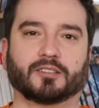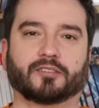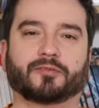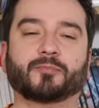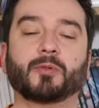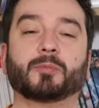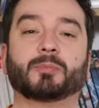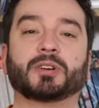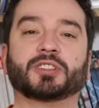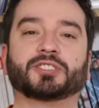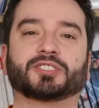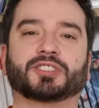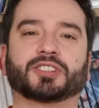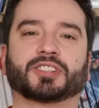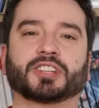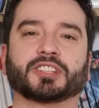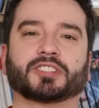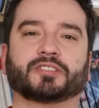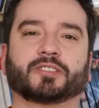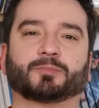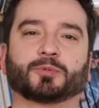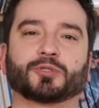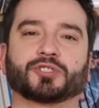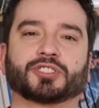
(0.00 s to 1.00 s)
W momencie,
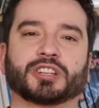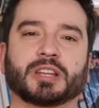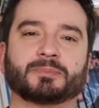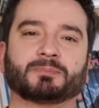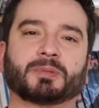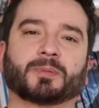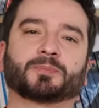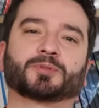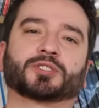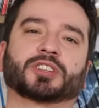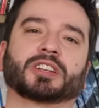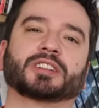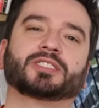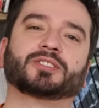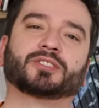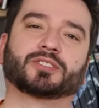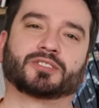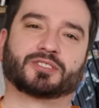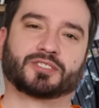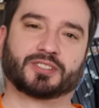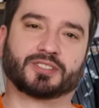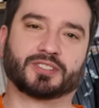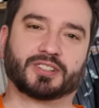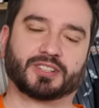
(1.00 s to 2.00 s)
kiedy wypuszczałem poprzedni
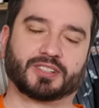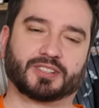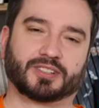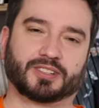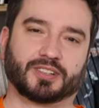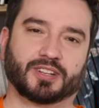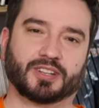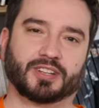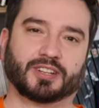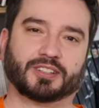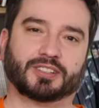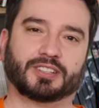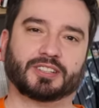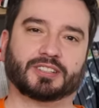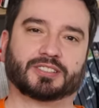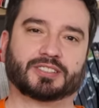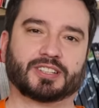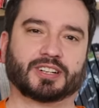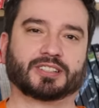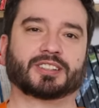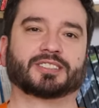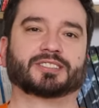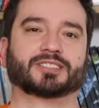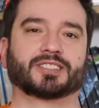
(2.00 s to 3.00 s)
odcinek,
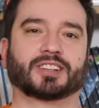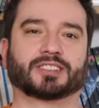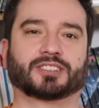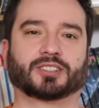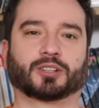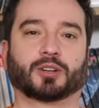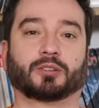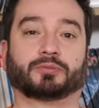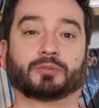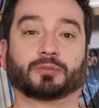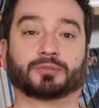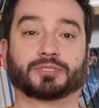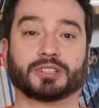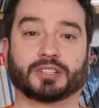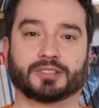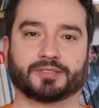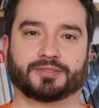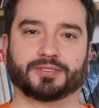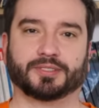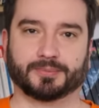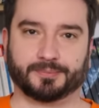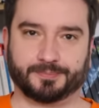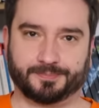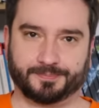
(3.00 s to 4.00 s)
internet zaatakował ten
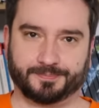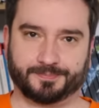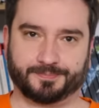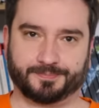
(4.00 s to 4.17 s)
film.